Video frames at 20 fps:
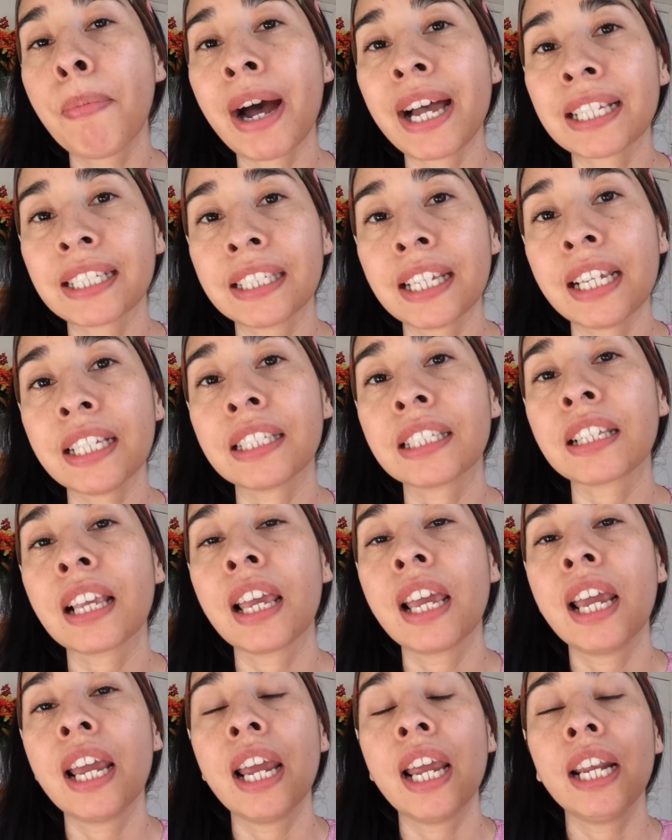bases
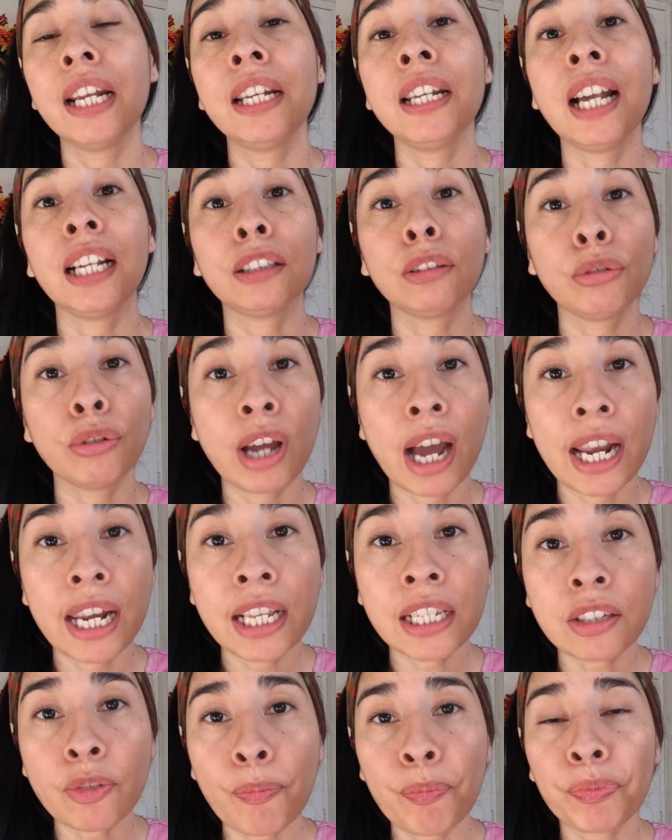
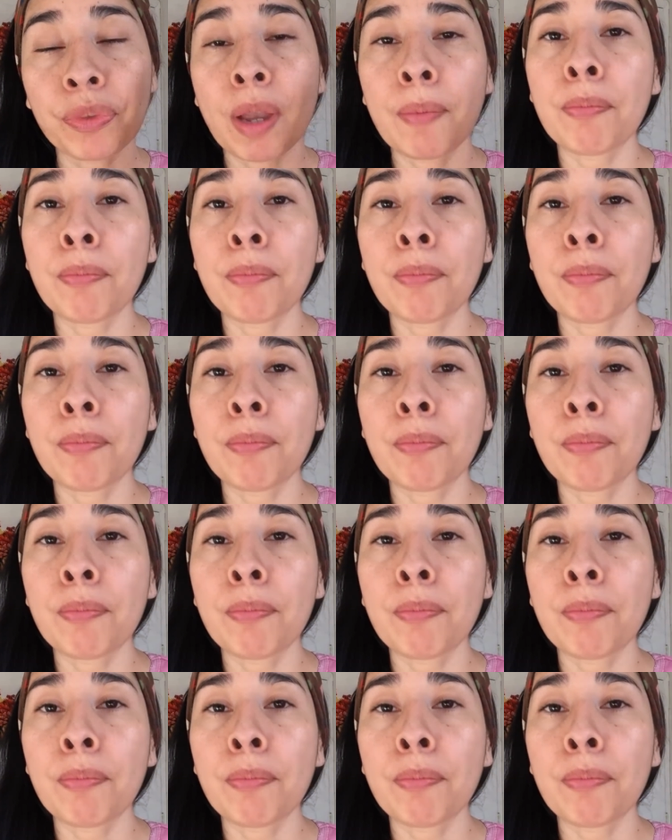naturales.